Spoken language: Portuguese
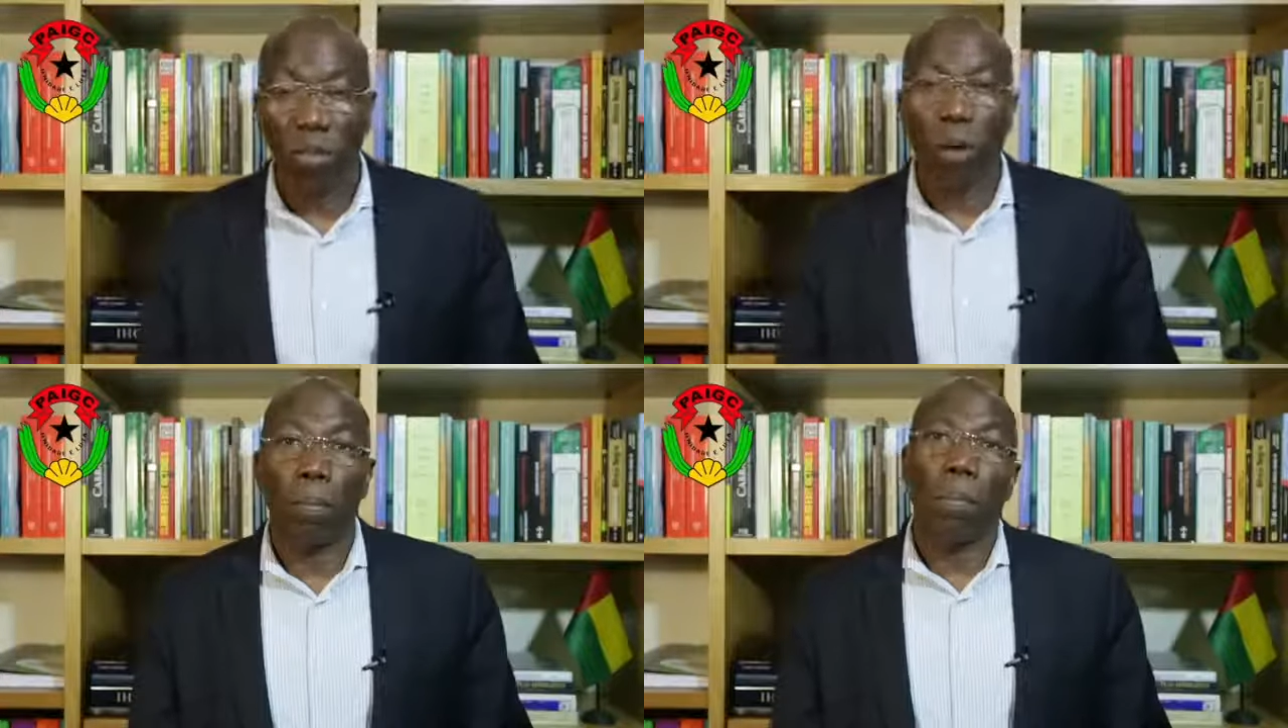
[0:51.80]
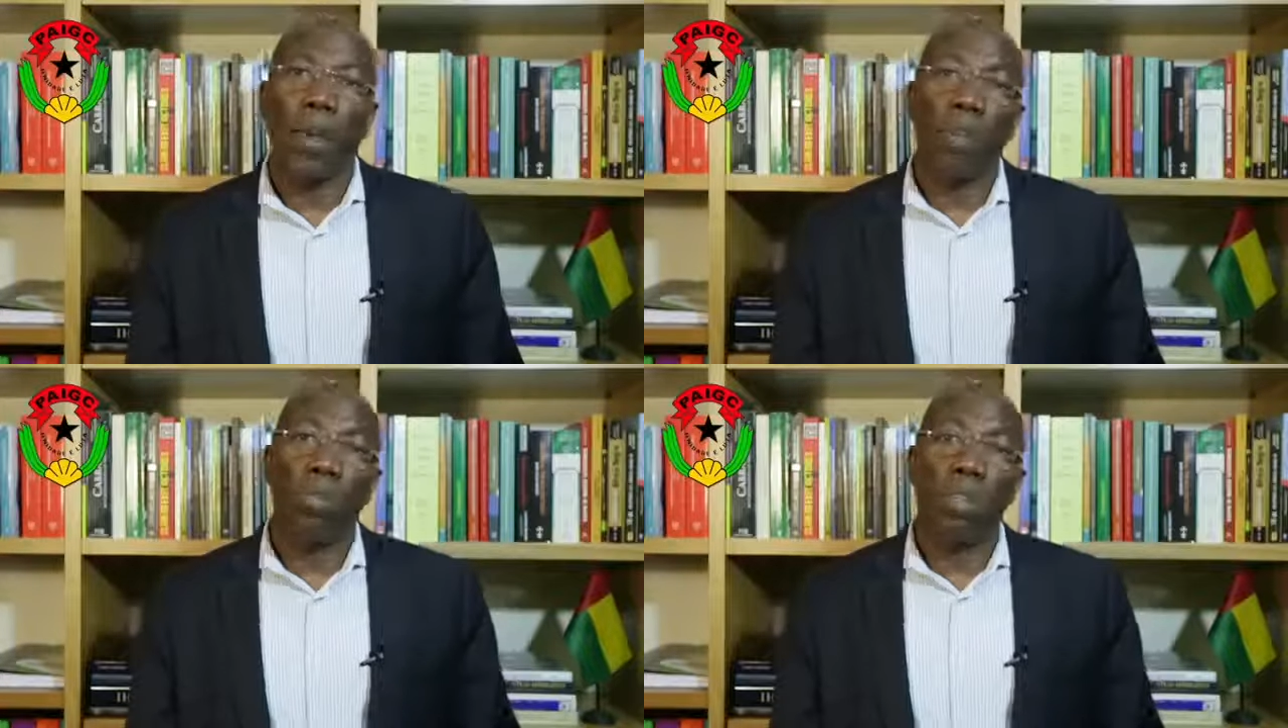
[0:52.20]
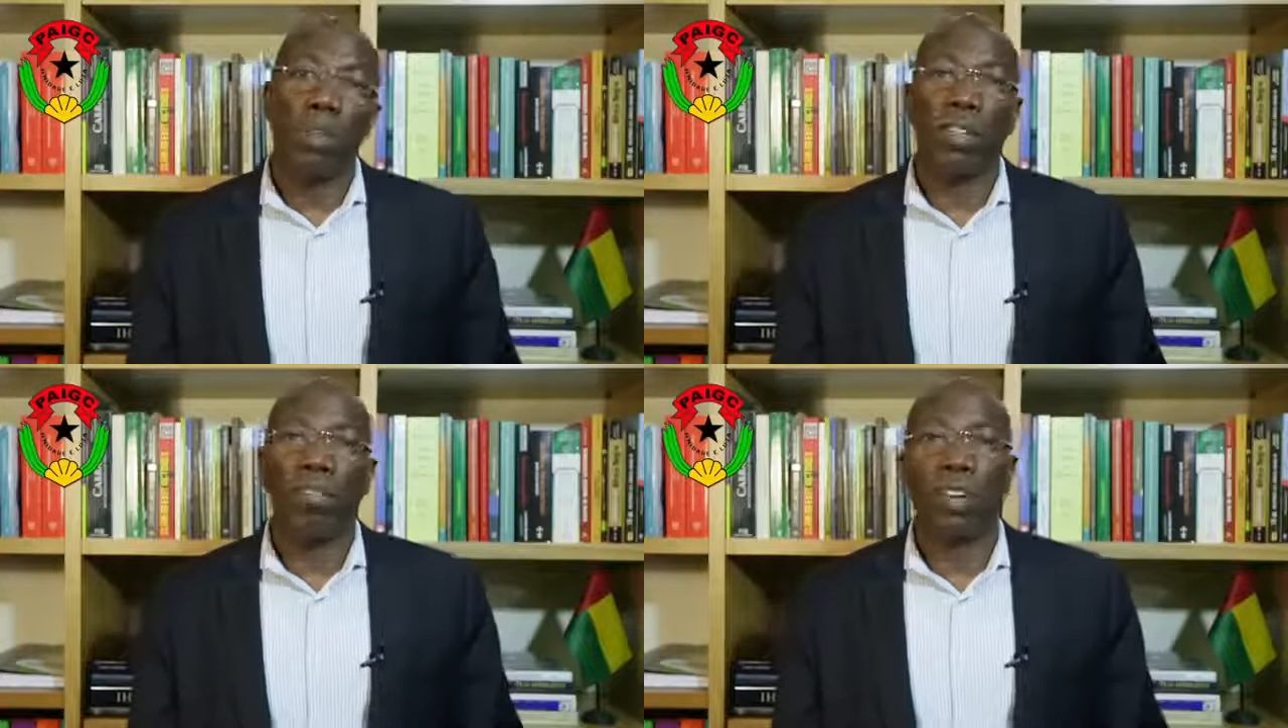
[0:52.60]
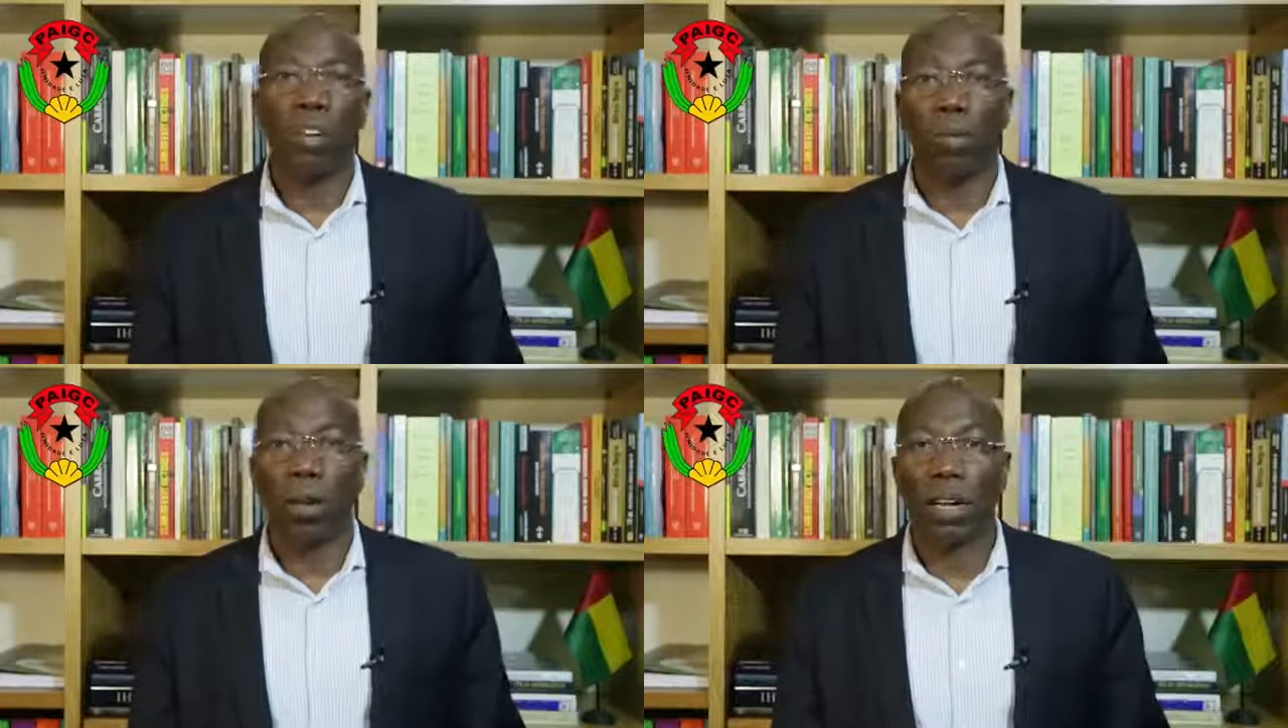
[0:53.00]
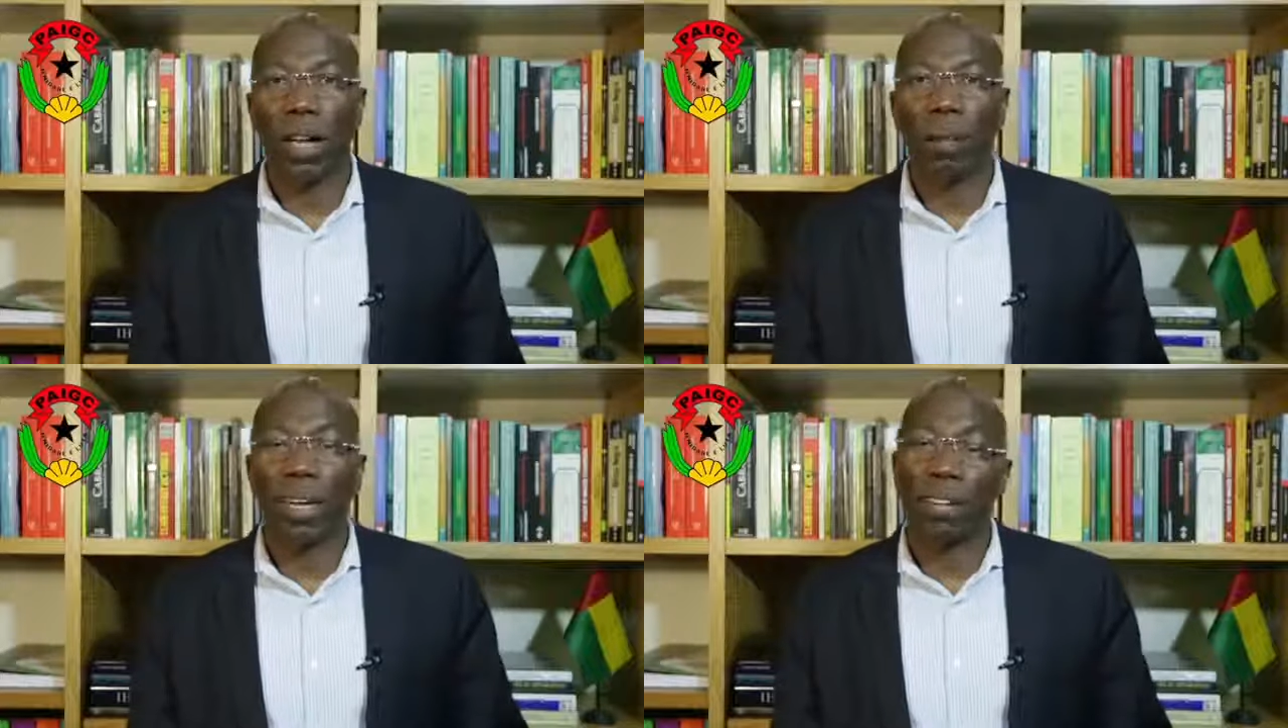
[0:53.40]
Bom, primeiro, e preciso falar com uma,
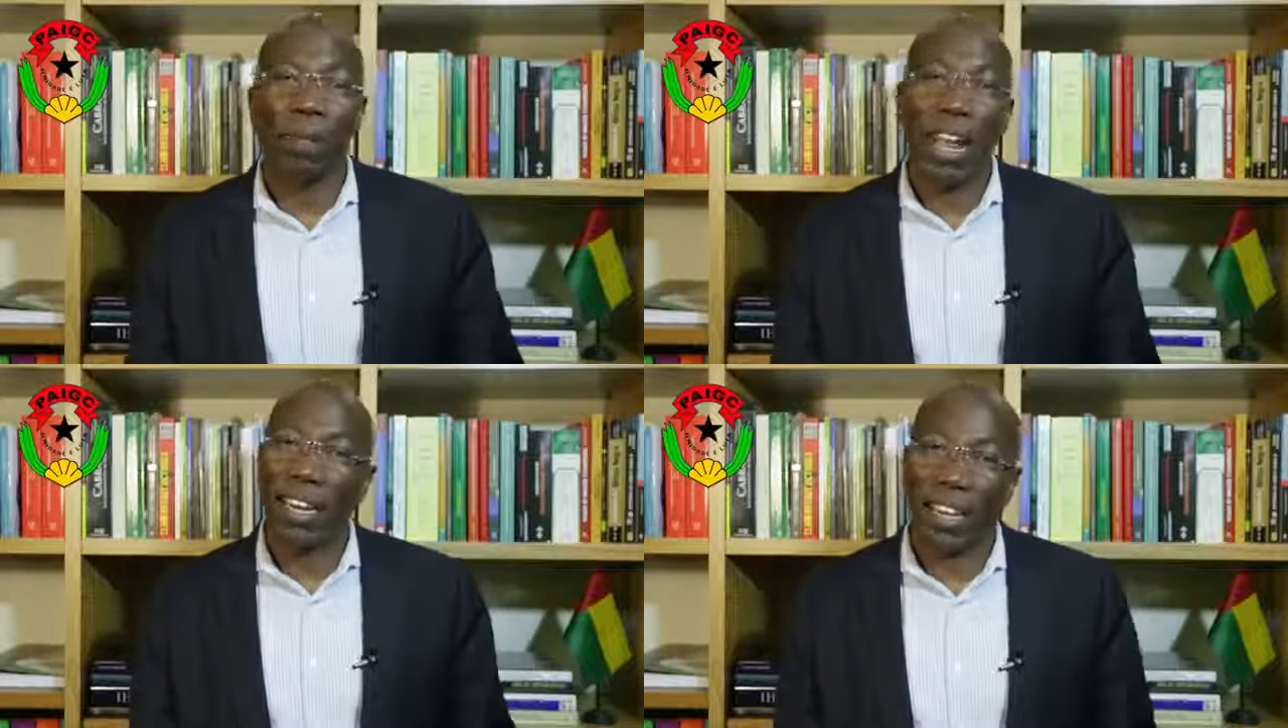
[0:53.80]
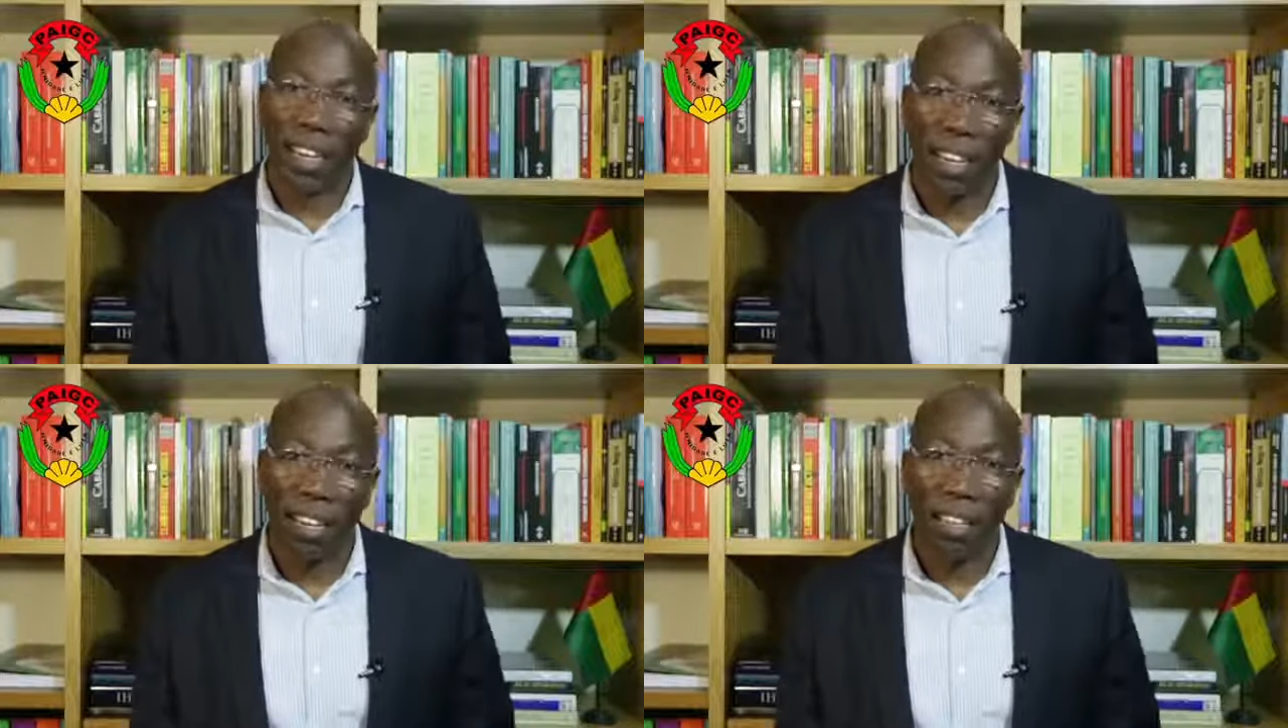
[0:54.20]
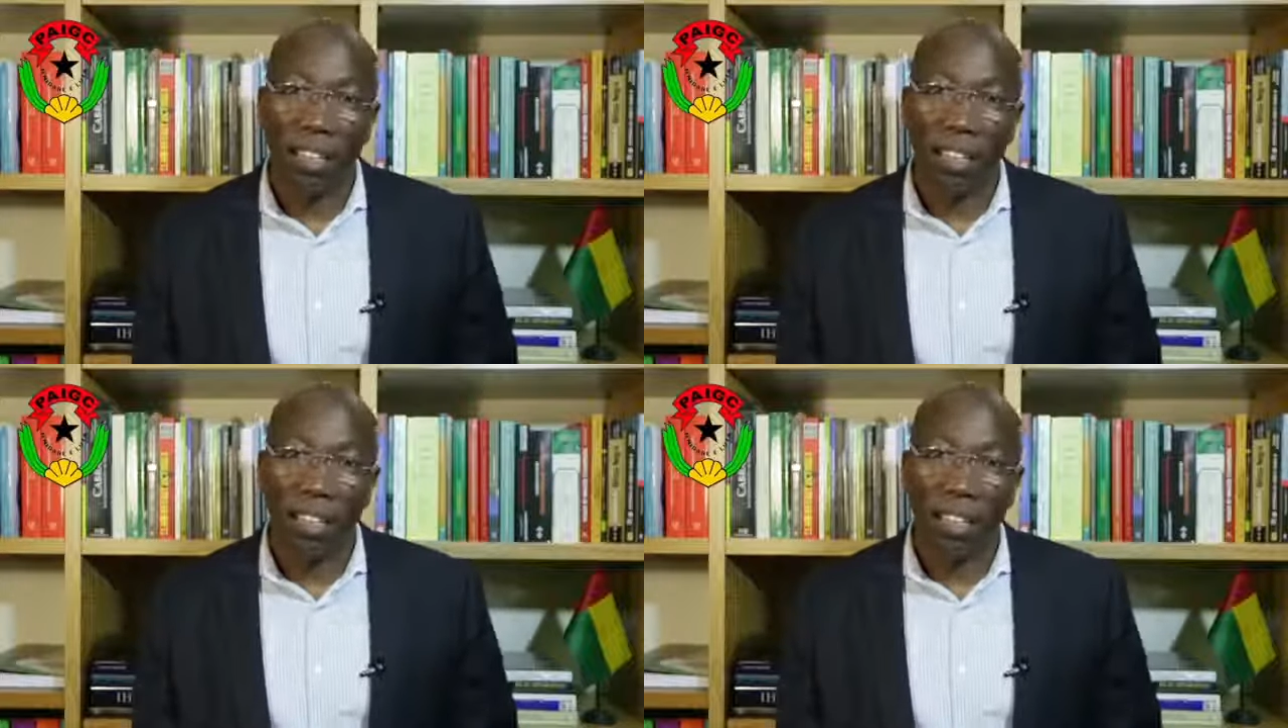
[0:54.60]
a minha se vi nada daquilo,